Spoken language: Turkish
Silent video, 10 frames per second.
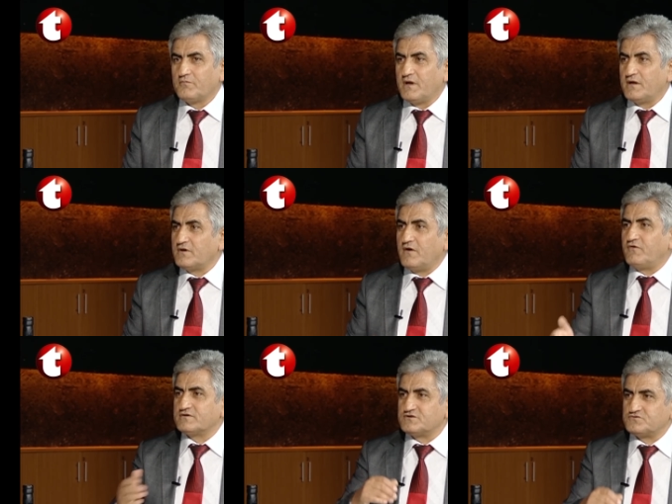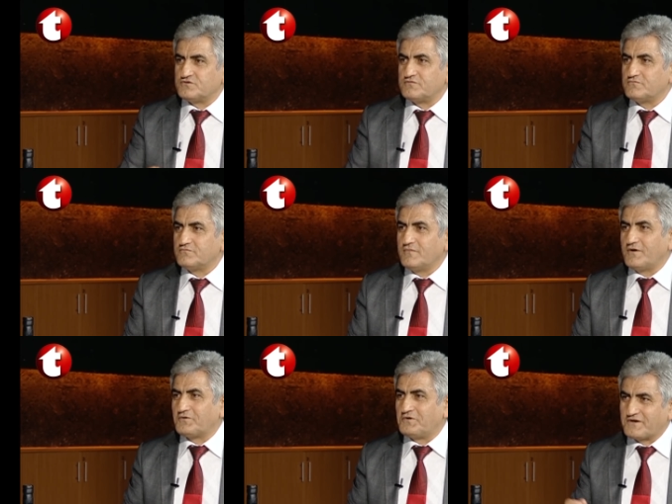ben daha fazla istiyorum.
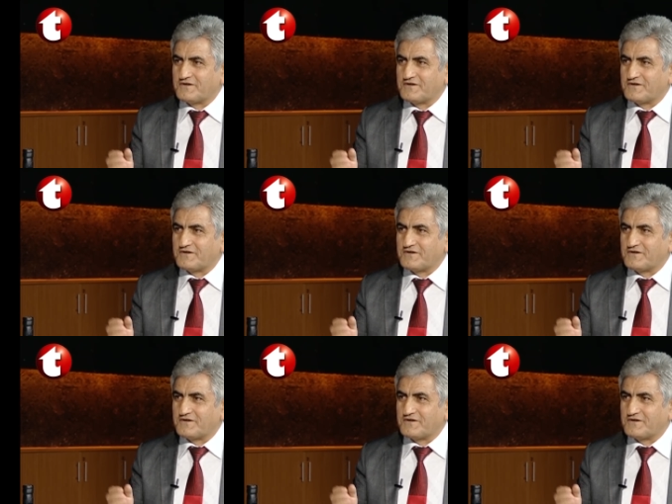40